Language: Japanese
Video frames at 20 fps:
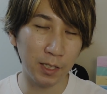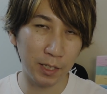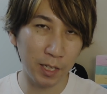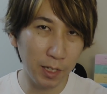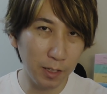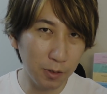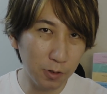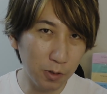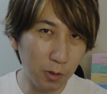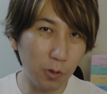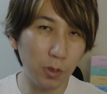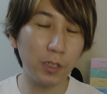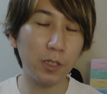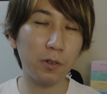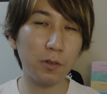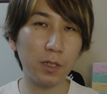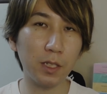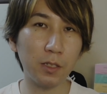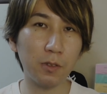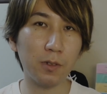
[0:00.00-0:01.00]
結構い
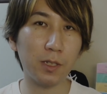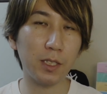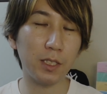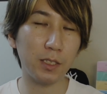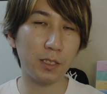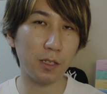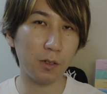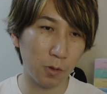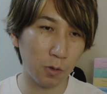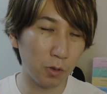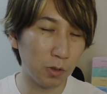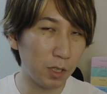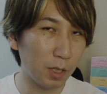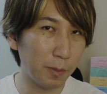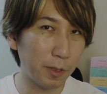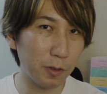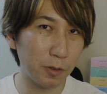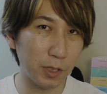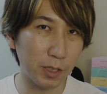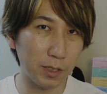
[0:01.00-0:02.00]
ろんな人がですね言霊
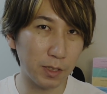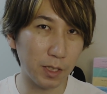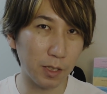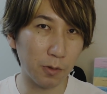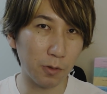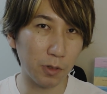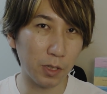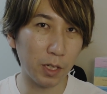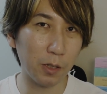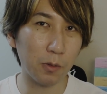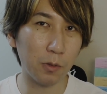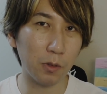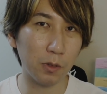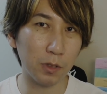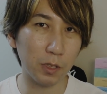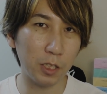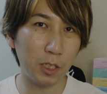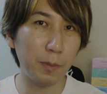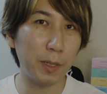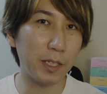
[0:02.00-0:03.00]
をですねこう結
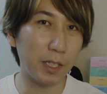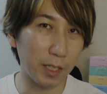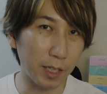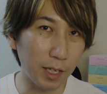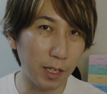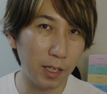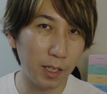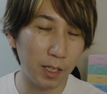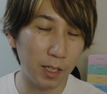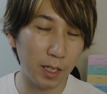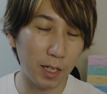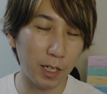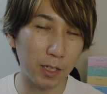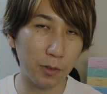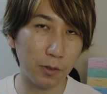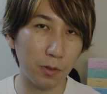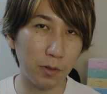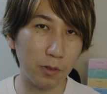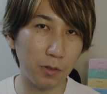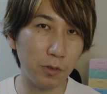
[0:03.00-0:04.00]
構秘めてねあ
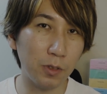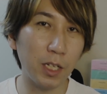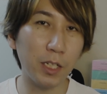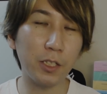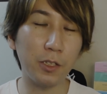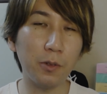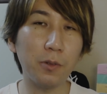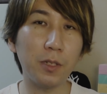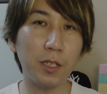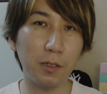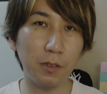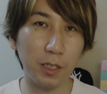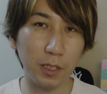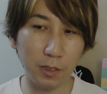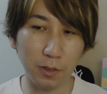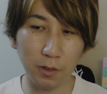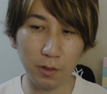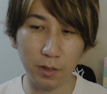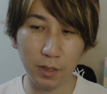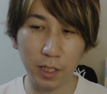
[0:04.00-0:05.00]
の歌に読んでるんで
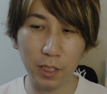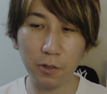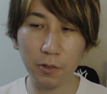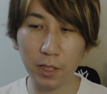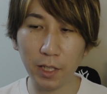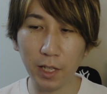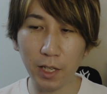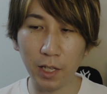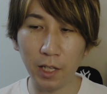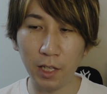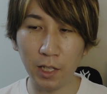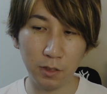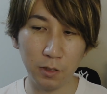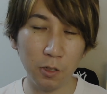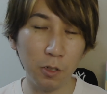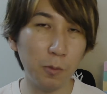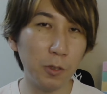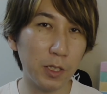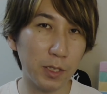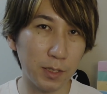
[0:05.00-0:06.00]
すよなので
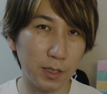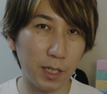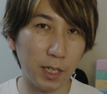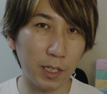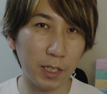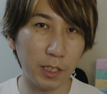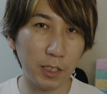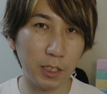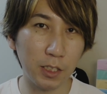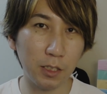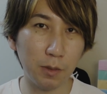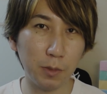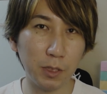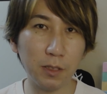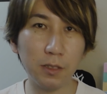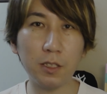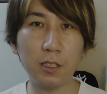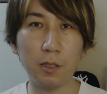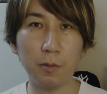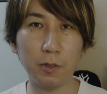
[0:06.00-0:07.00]
それもですね明智
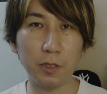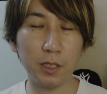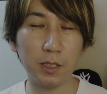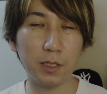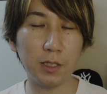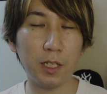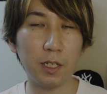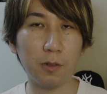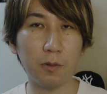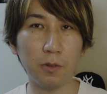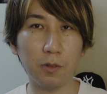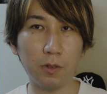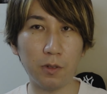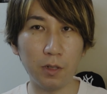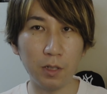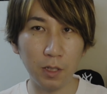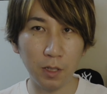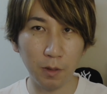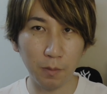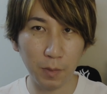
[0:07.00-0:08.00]
光秀もですねこ
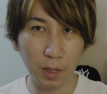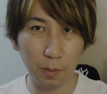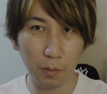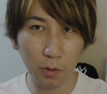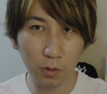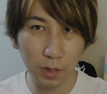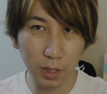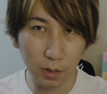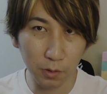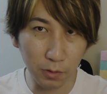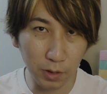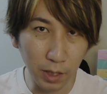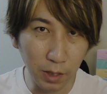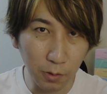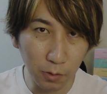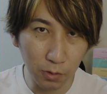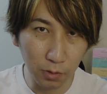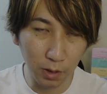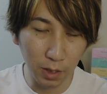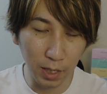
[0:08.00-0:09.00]
の、まあ、僕らの
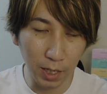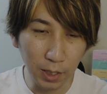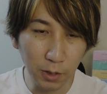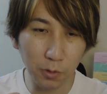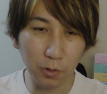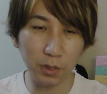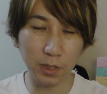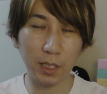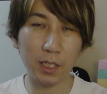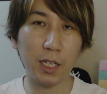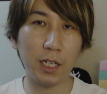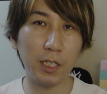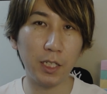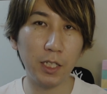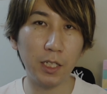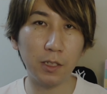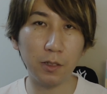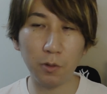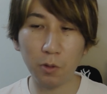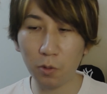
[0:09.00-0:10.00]
ねこの後の世代
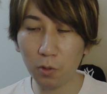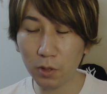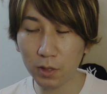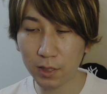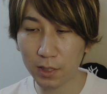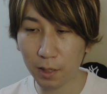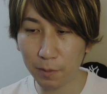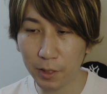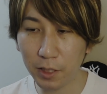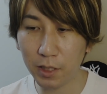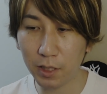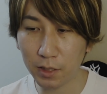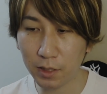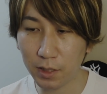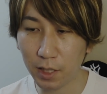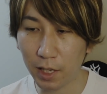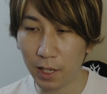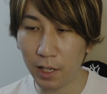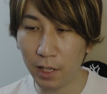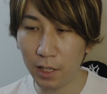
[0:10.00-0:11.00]
に残すためにです
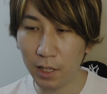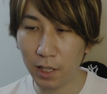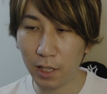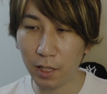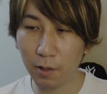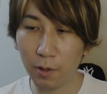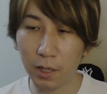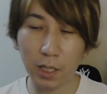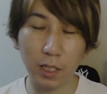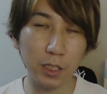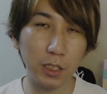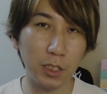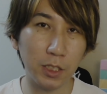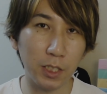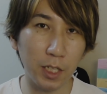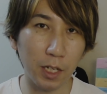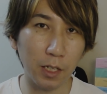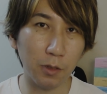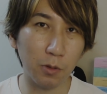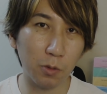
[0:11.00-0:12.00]
ね、えー、和歌にし
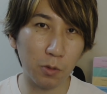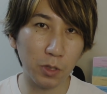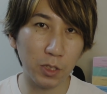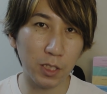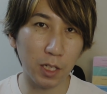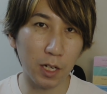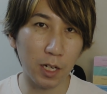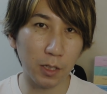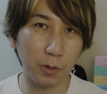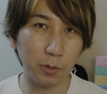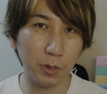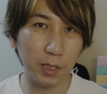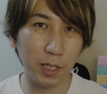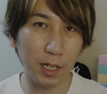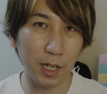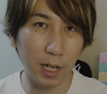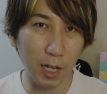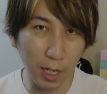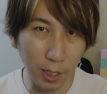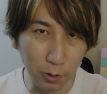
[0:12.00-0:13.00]
て残した可能
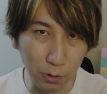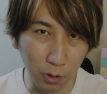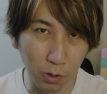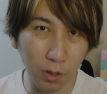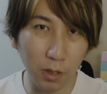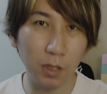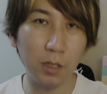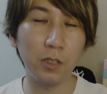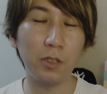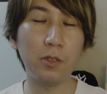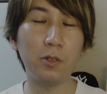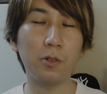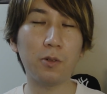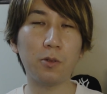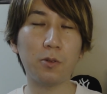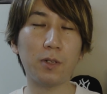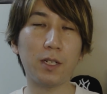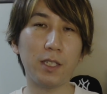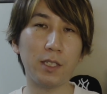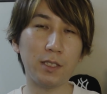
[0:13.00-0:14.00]
性があるという
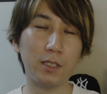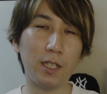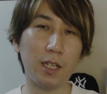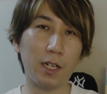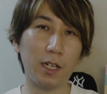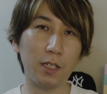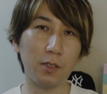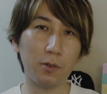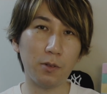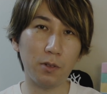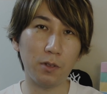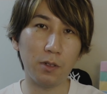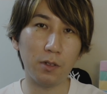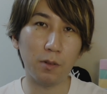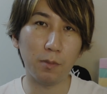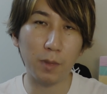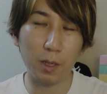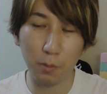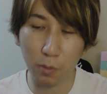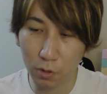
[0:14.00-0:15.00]
ことがですね、あ
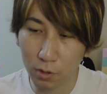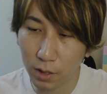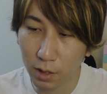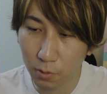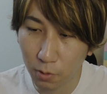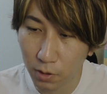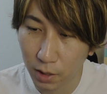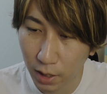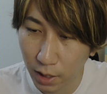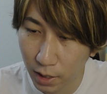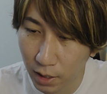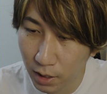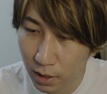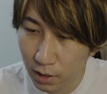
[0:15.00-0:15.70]
のー、まあ、僕が今回